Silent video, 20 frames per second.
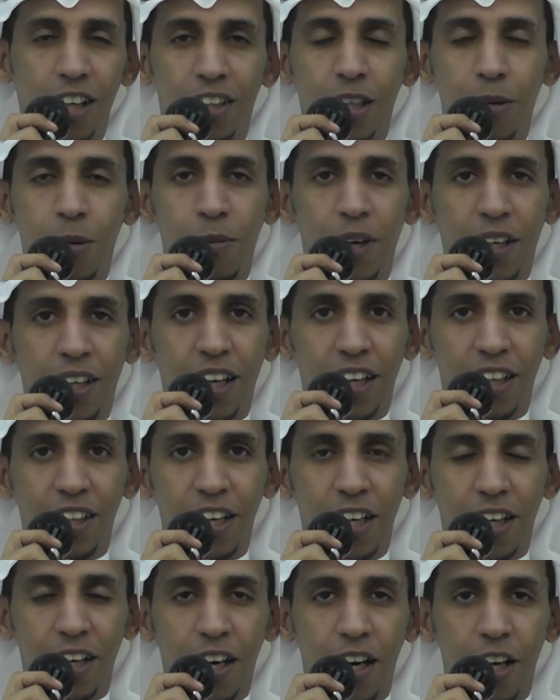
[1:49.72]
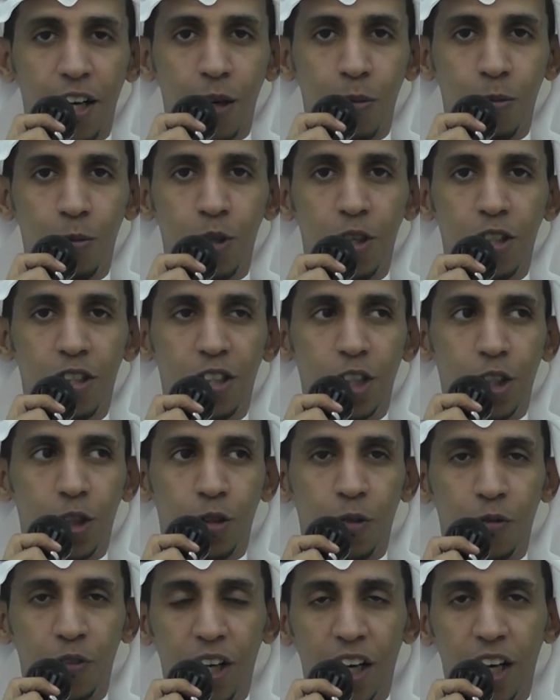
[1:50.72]
يتمم لك على خير يا رب
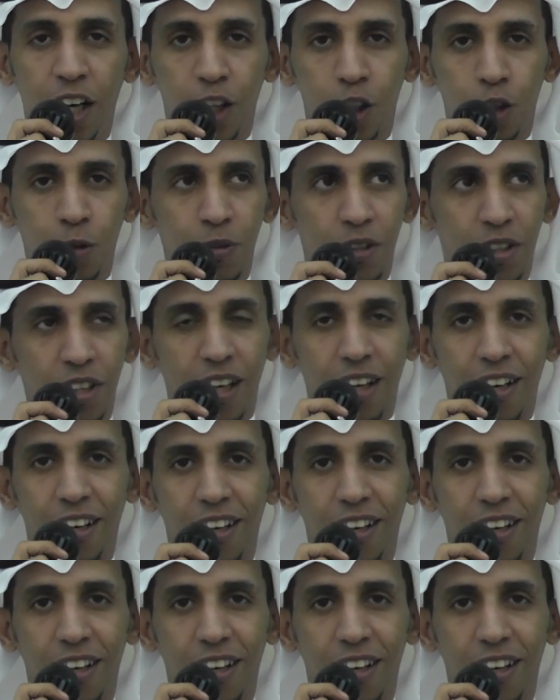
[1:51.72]
ويسعدكم في حياتكم ان شاء